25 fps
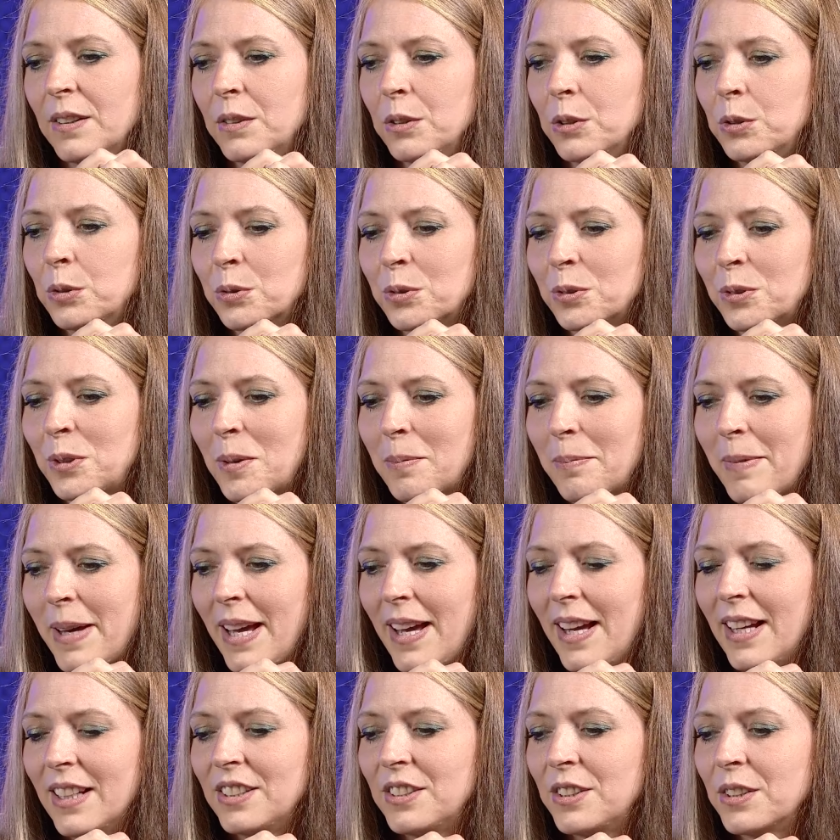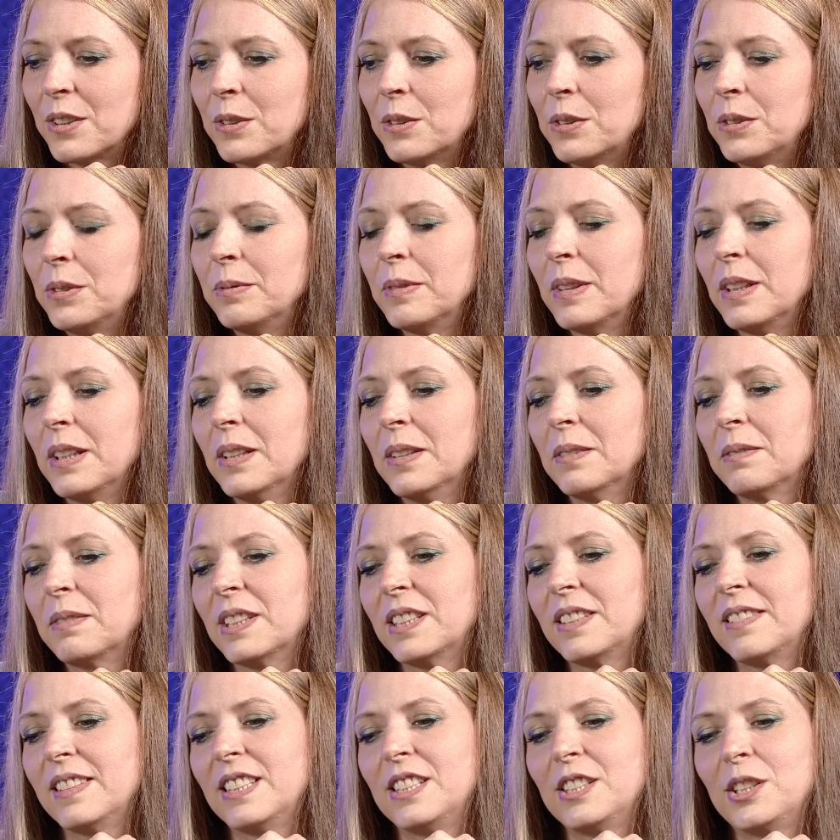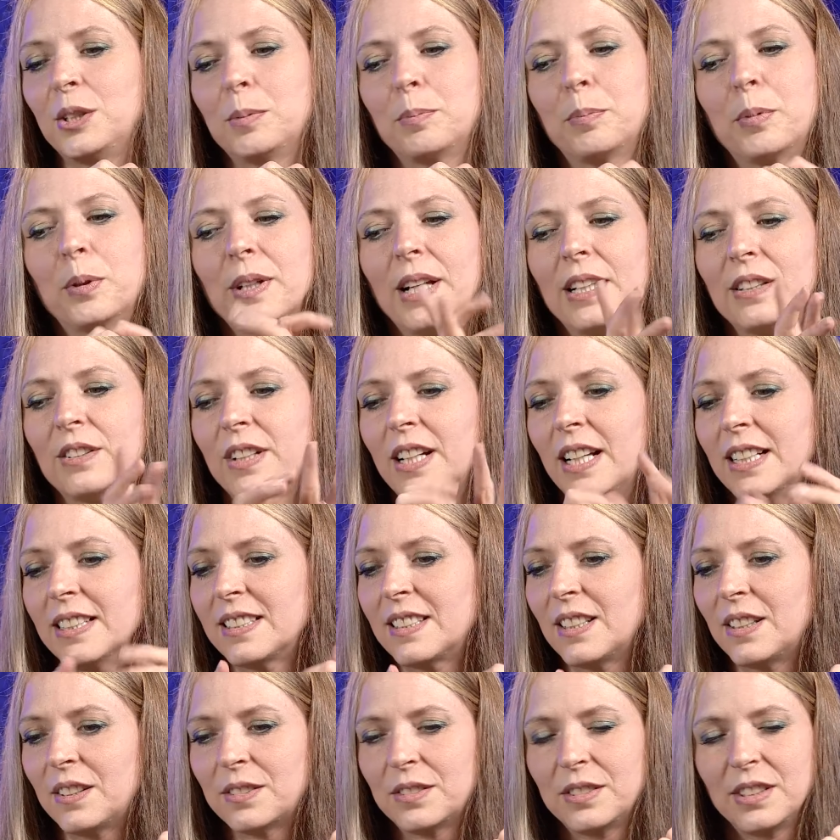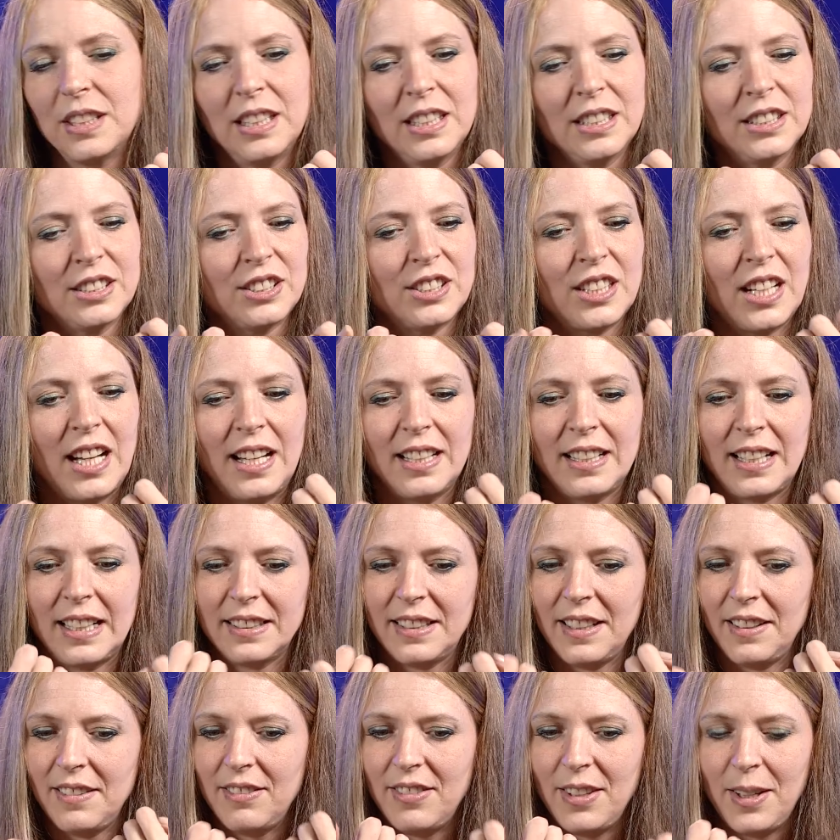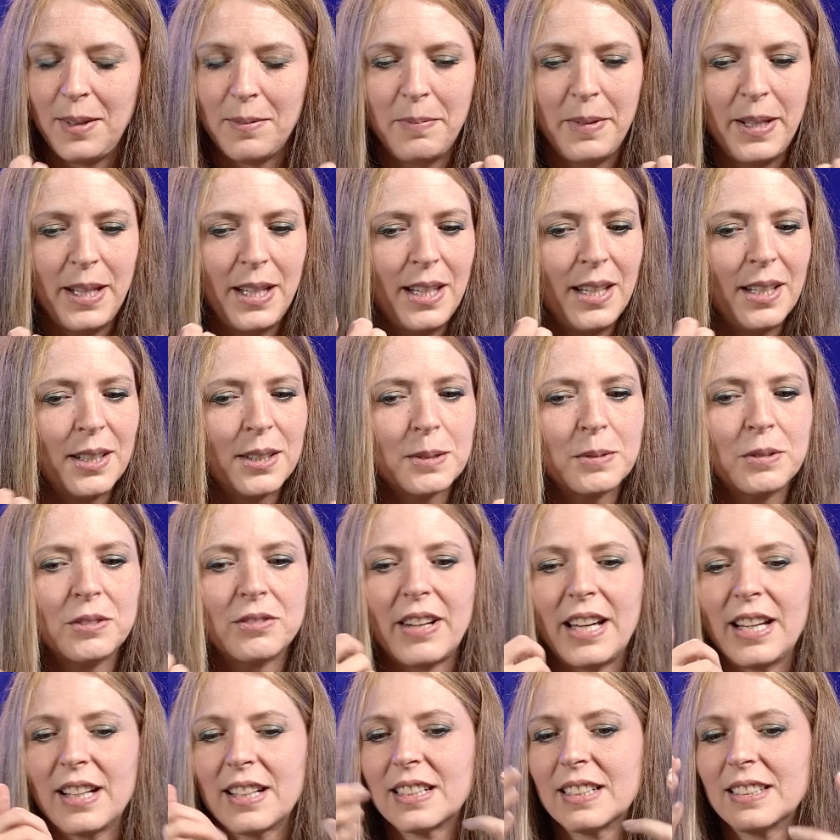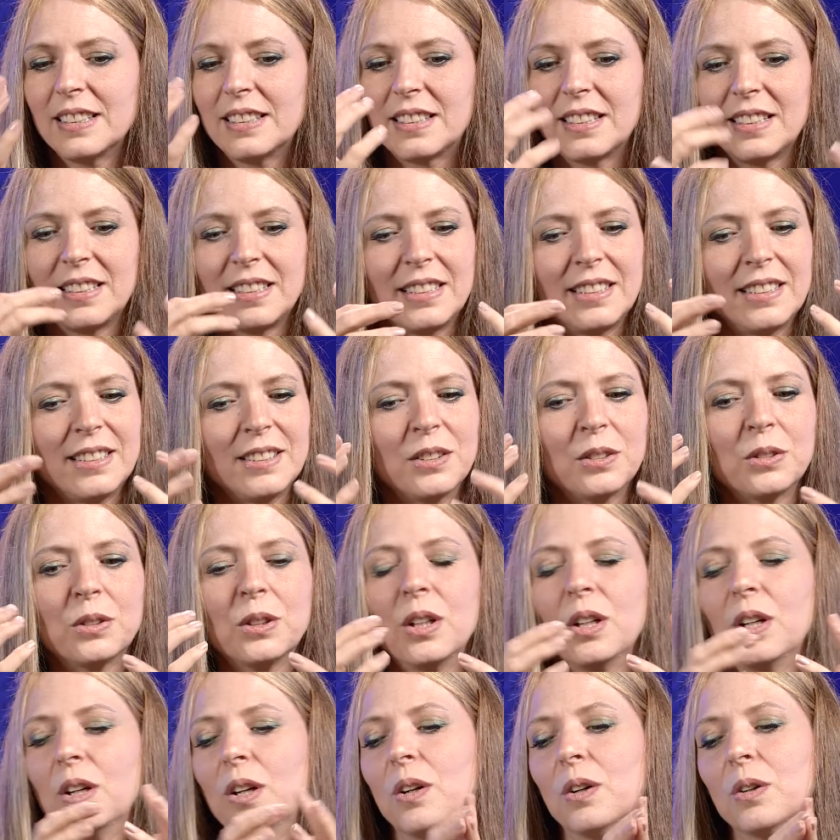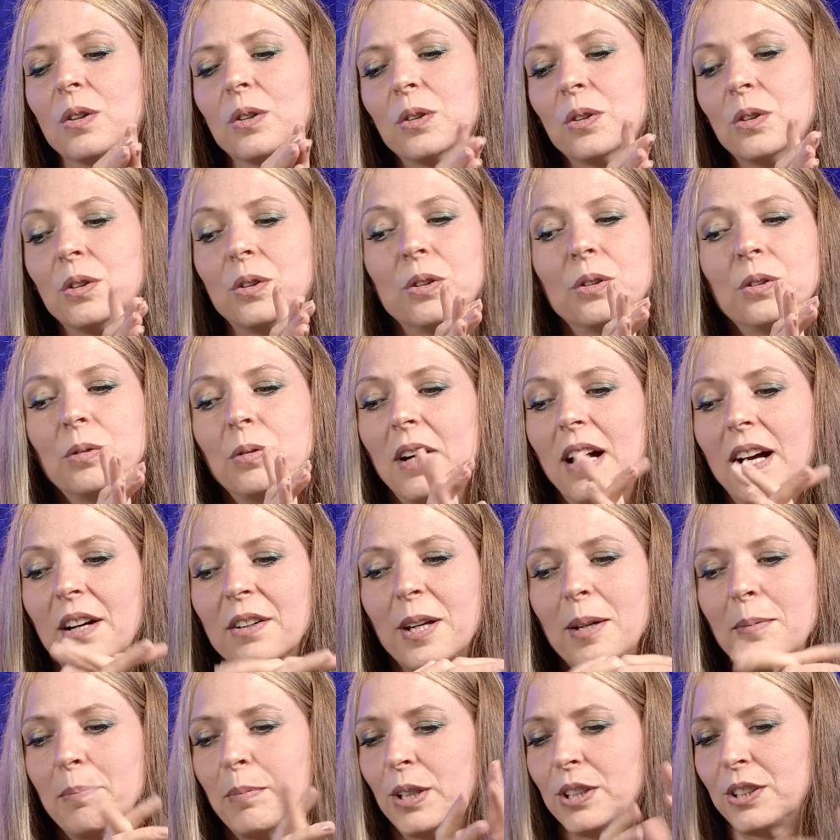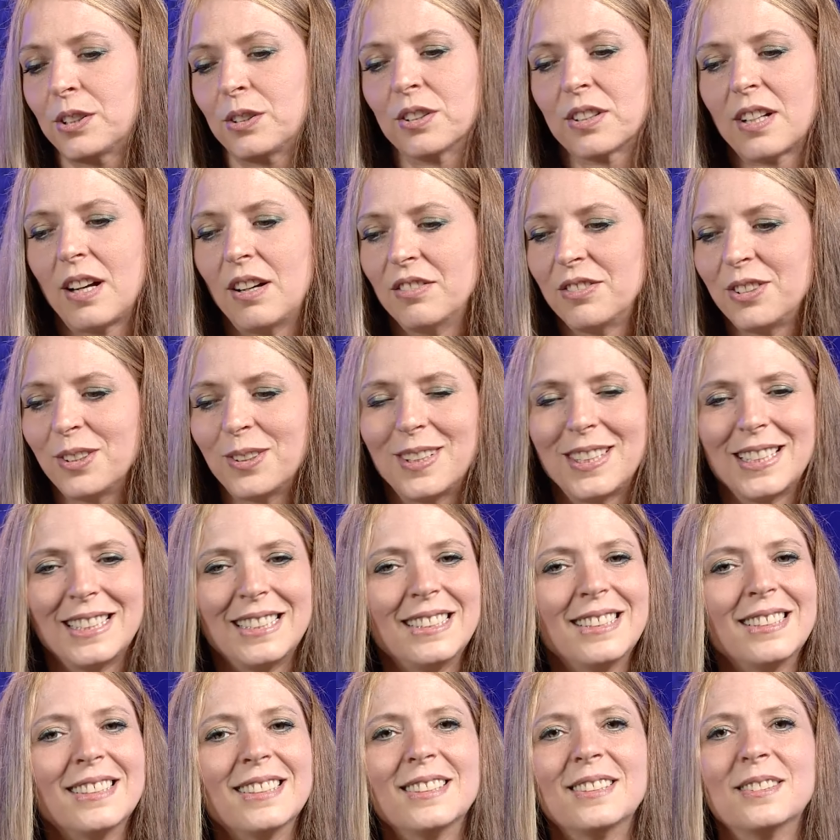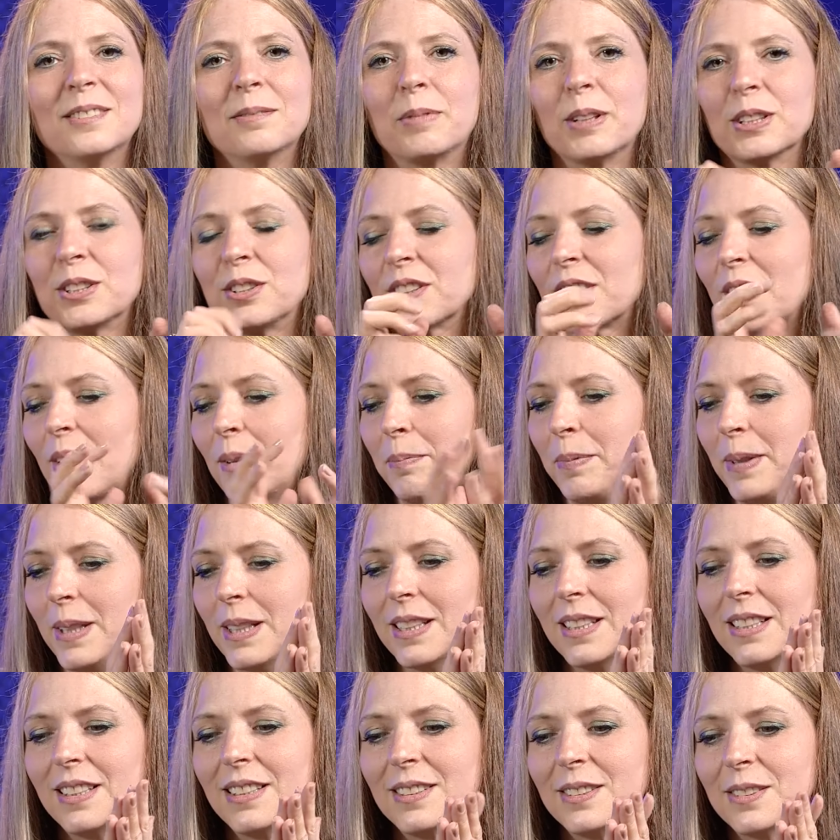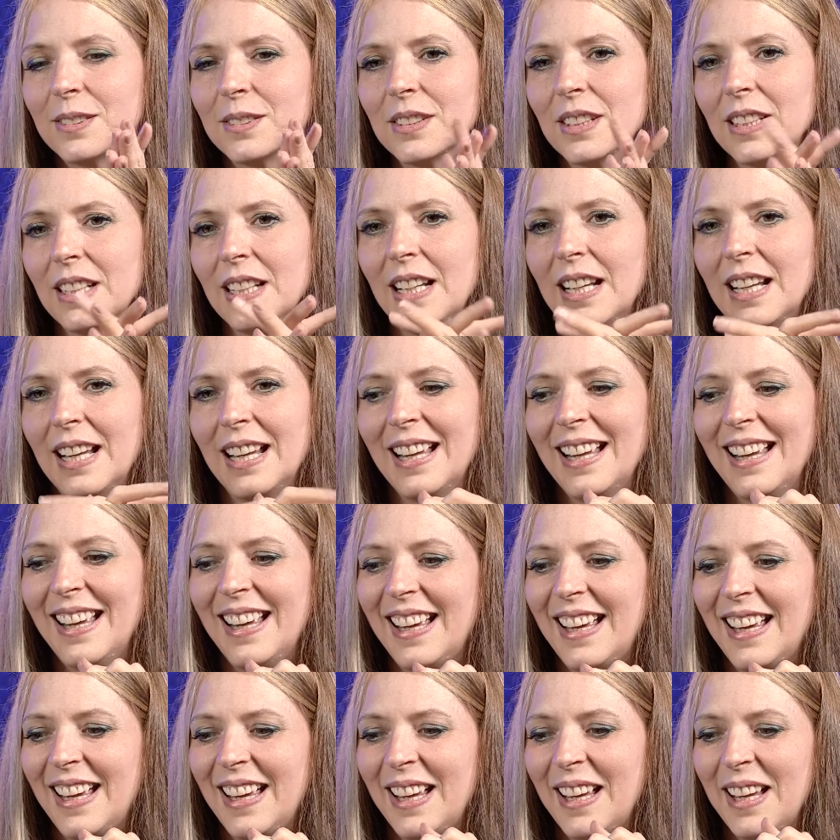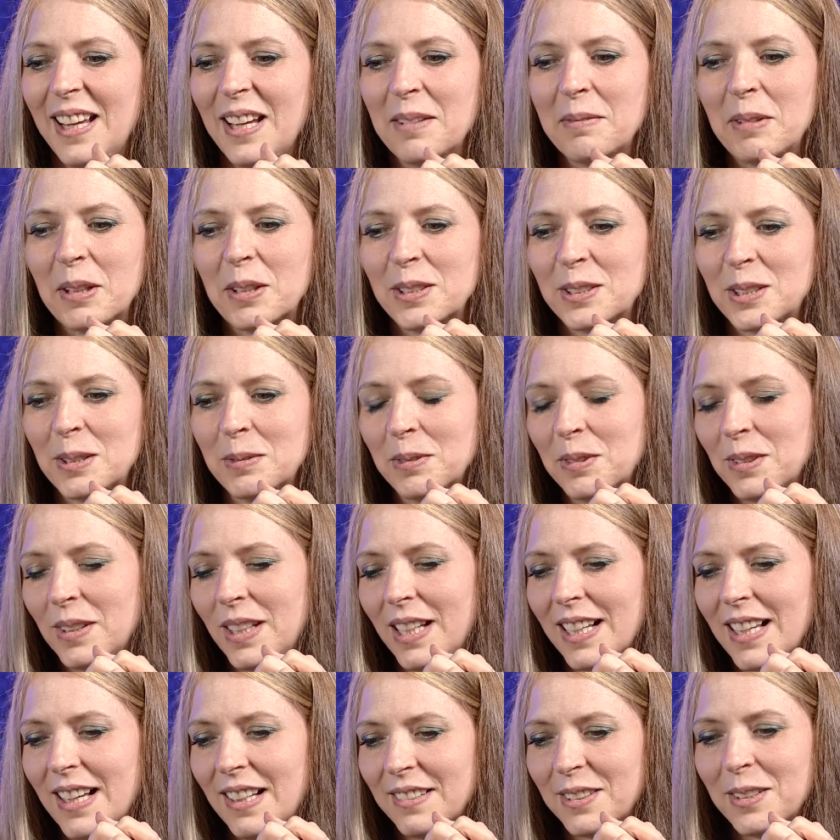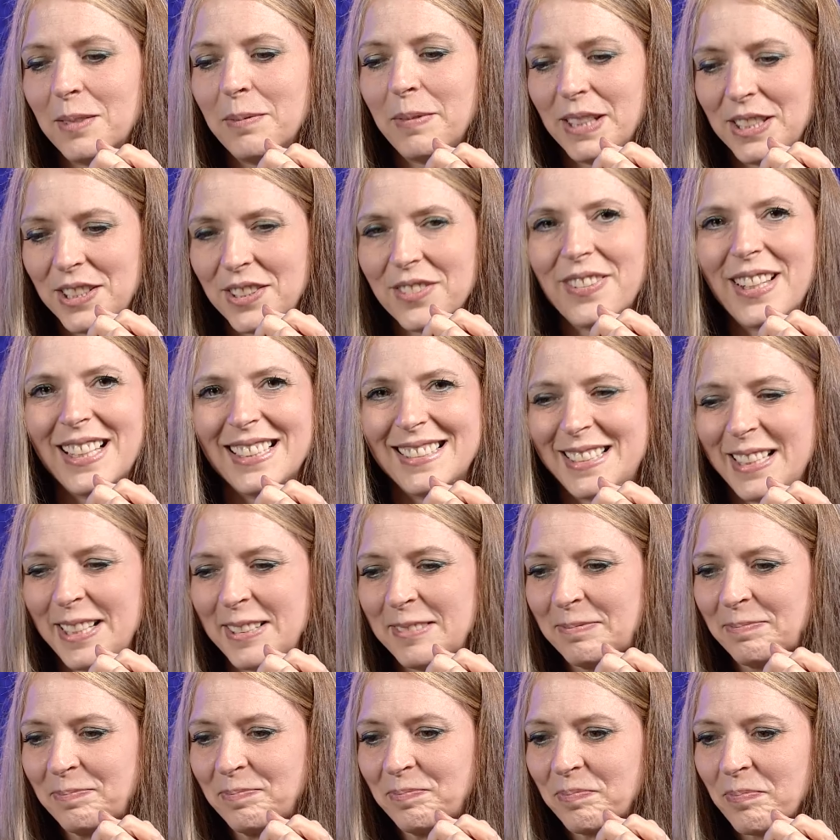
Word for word: do culto doméstico. Muitas vezes a gente põe a adoração já na TV mesmo, vai cantando, ou alguém pode tocar o violão, pode tocar o piano. É, é uma coisa muito legal também de fazer.